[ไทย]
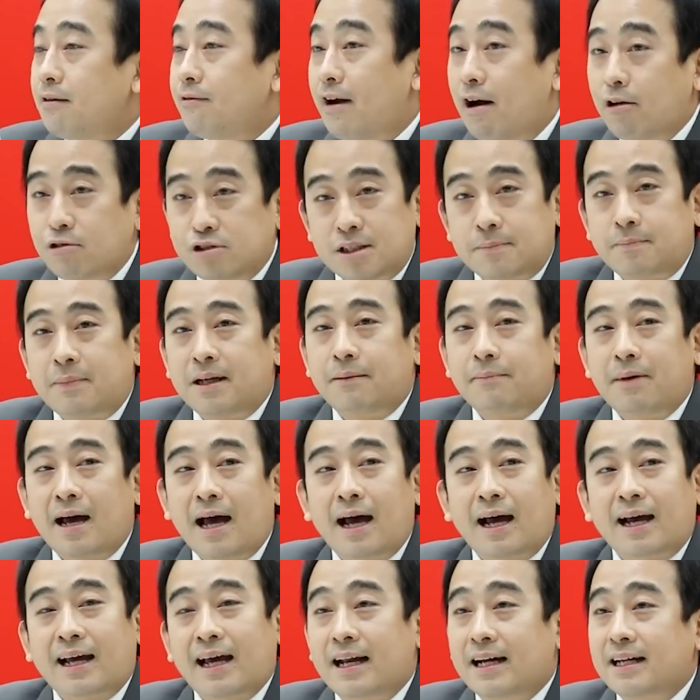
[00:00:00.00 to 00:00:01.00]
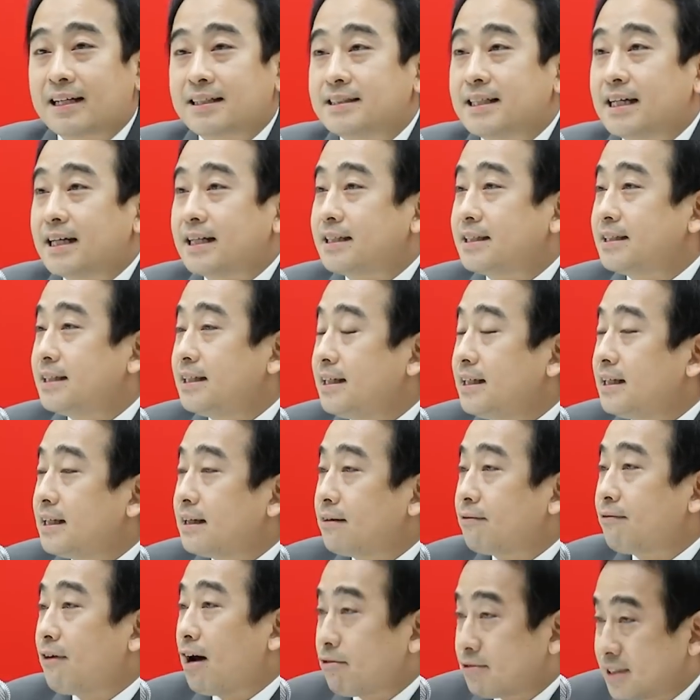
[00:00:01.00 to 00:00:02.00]
เราจะเป็นภาคการเกษตรที่
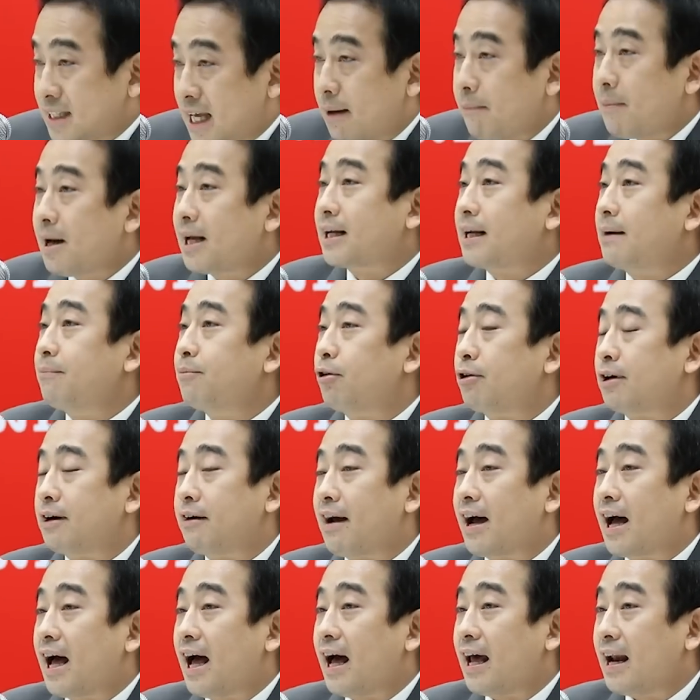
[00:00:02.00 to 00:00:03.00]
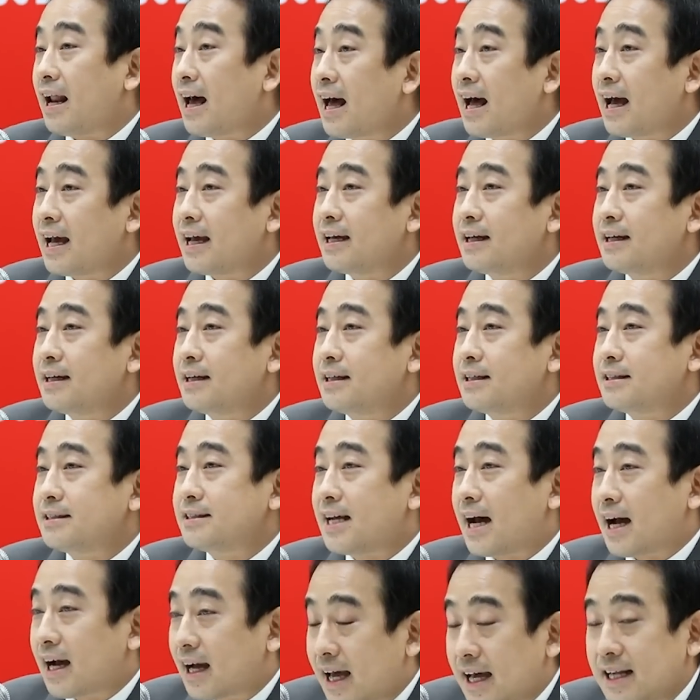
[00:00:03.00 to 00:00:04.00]
เราสามารถกำหนดราคาได้
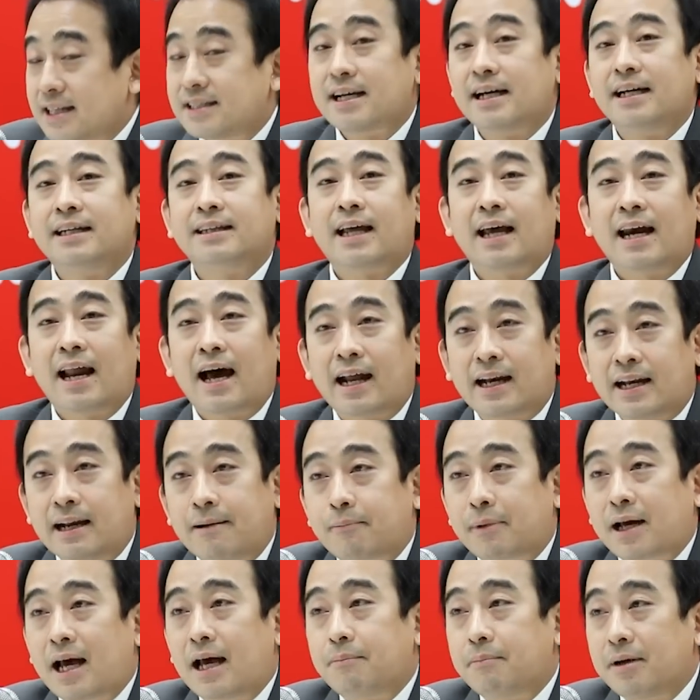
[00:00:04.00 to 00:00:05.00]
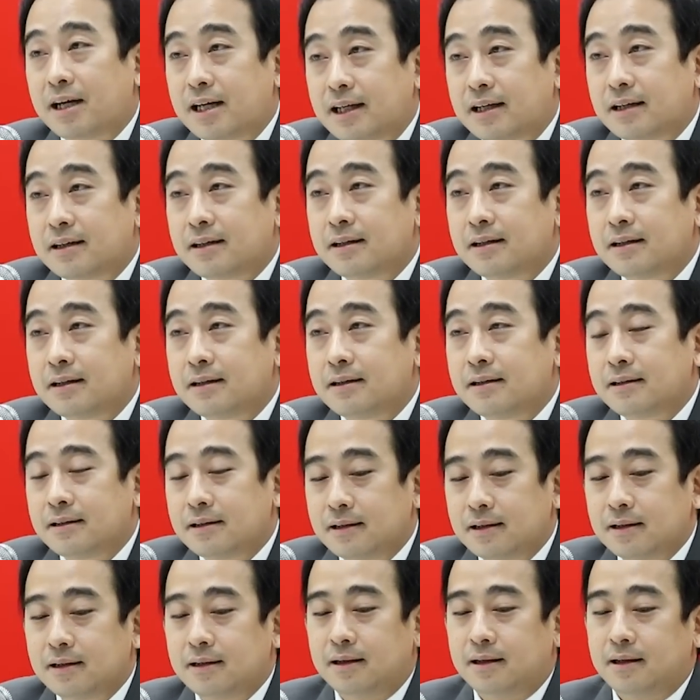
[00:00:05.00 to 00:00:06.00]
จากการใช้ตลาดนำการผลิต
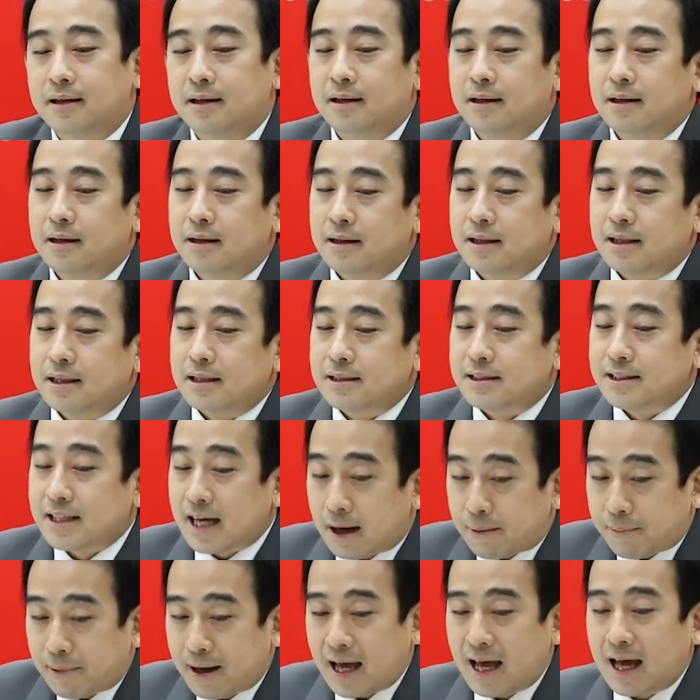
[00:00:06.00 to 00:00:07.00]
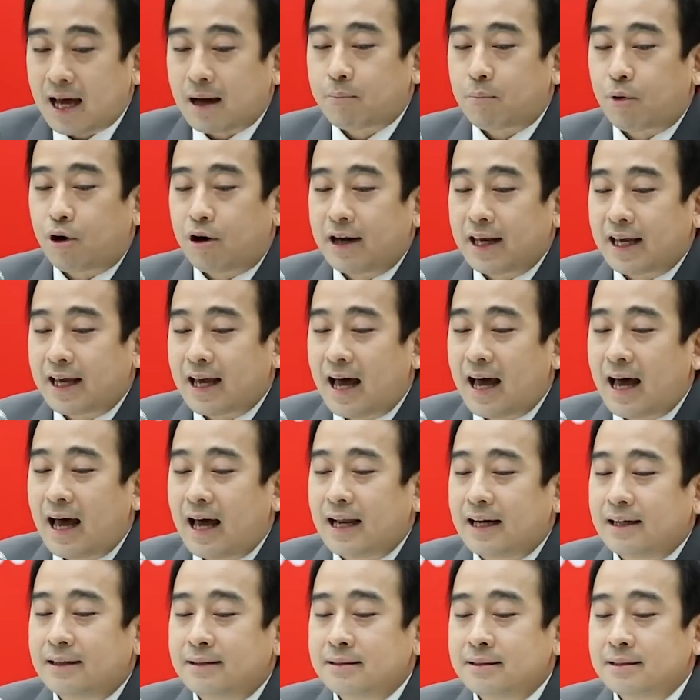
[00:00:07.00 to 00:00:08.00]
จากภาคบริกา
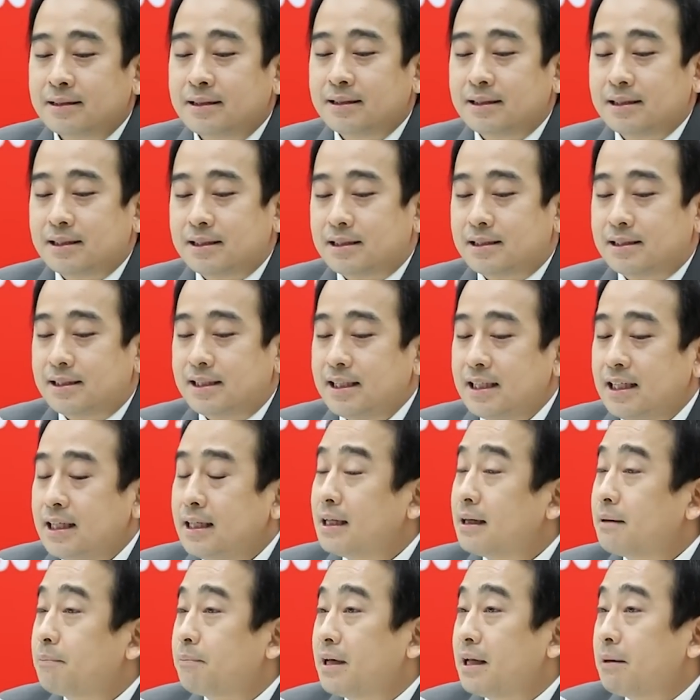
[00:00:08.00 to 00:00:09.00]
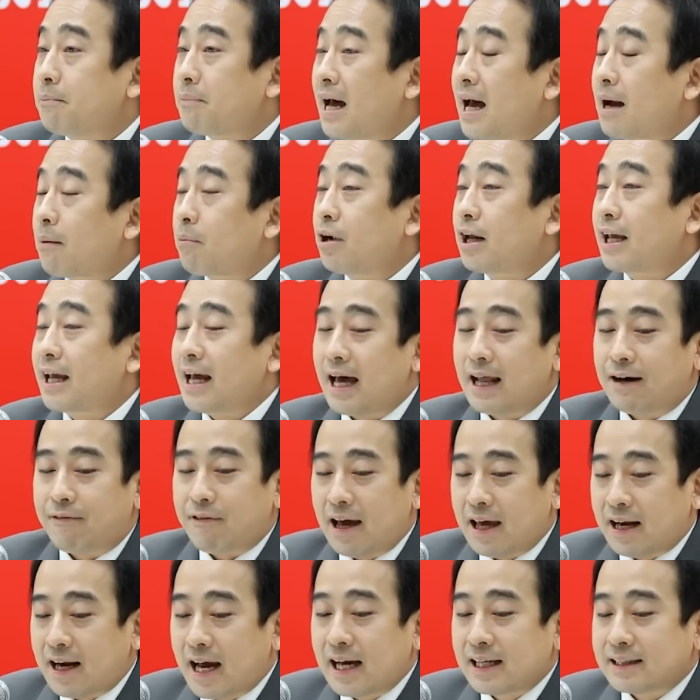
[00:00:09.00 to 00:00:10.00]
รที่เป็นภาคบริการ
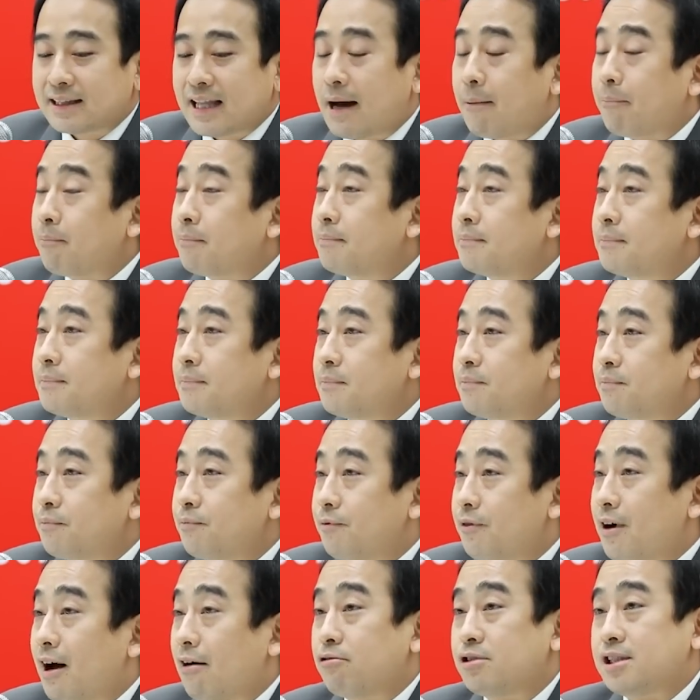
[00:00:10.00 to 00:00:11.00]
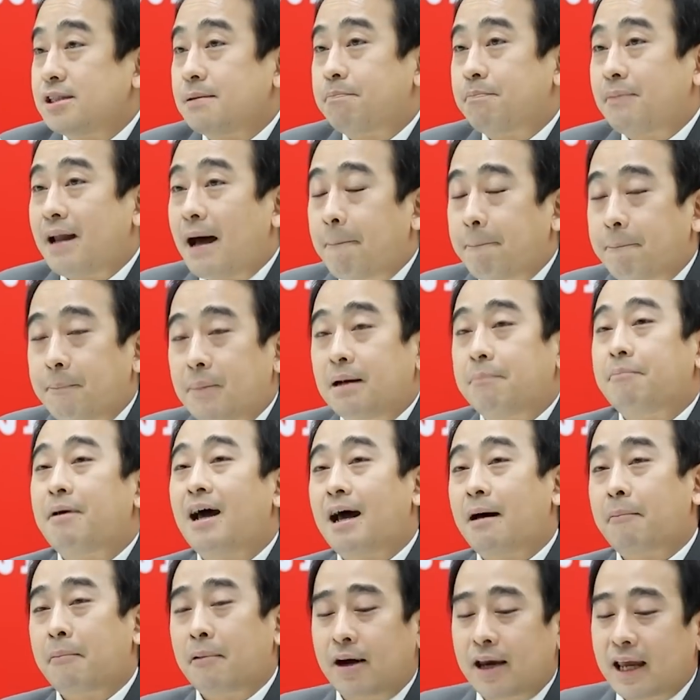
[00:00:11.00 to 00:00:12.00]
รายได้ต่ำเราจะปรับเป็น
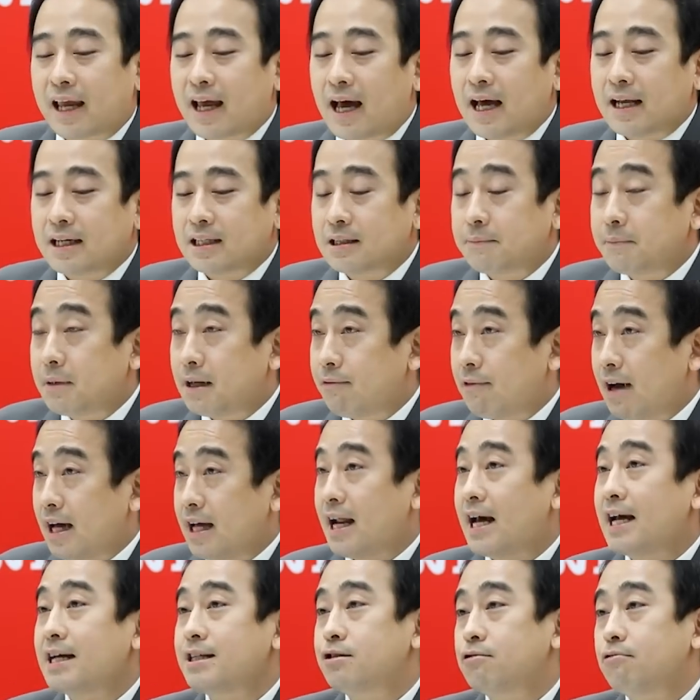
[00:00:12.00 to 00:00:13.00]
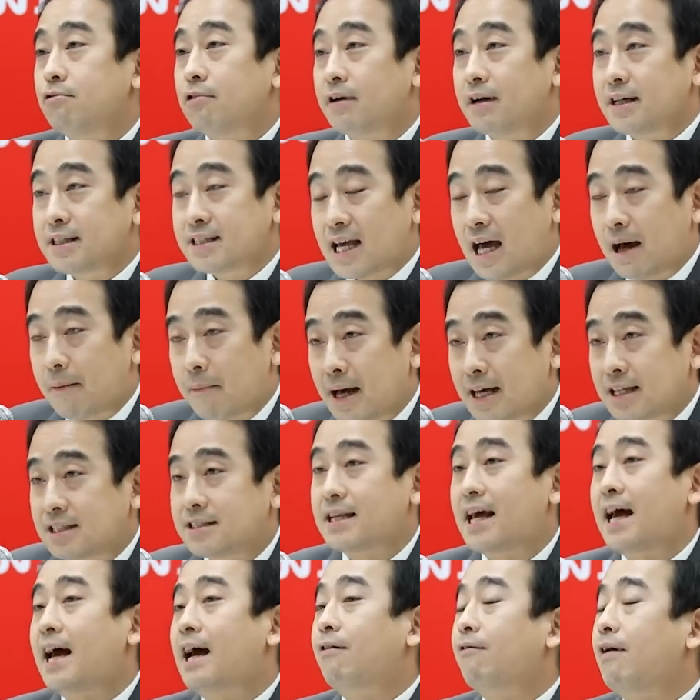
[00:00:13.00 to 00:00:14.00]
ภาคบริการที่เป็นรายได้สูงและสามารถ
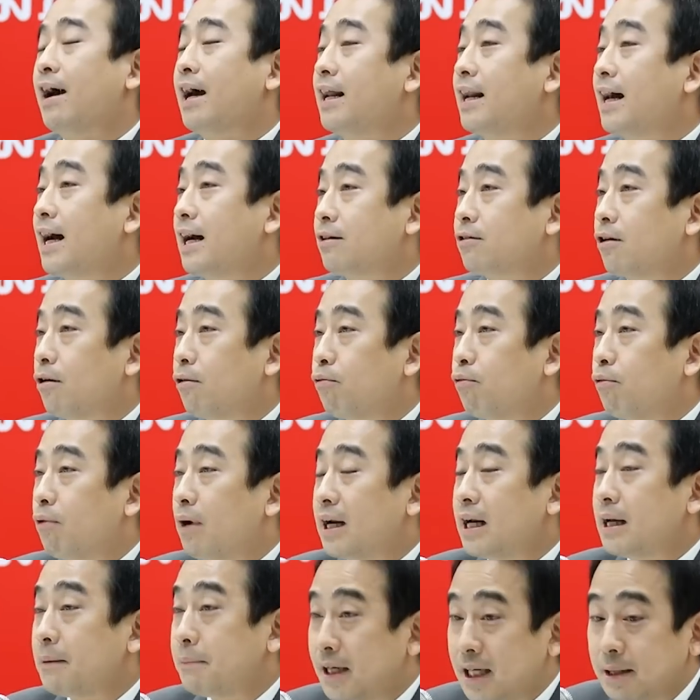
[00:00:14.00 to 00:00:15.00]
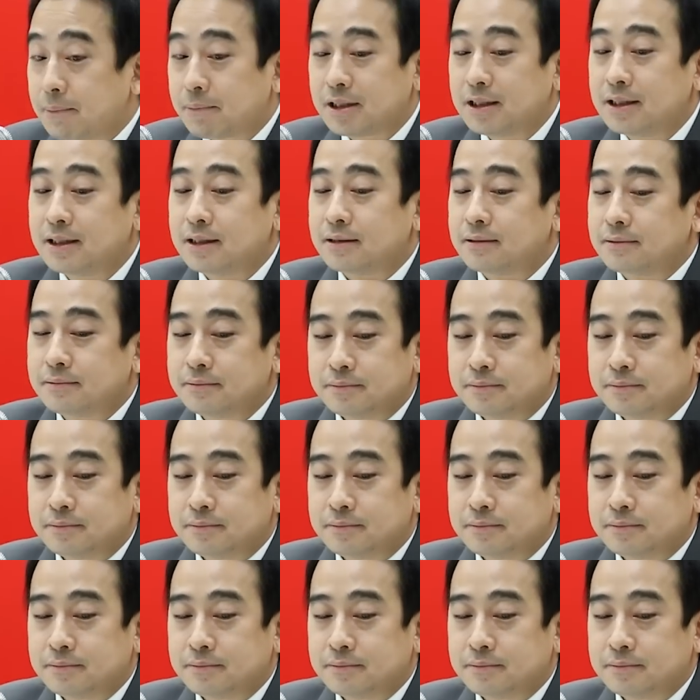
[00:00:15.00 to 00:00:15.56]
สร้างรายได้ต่อหัวได้เพิ่มขึ้น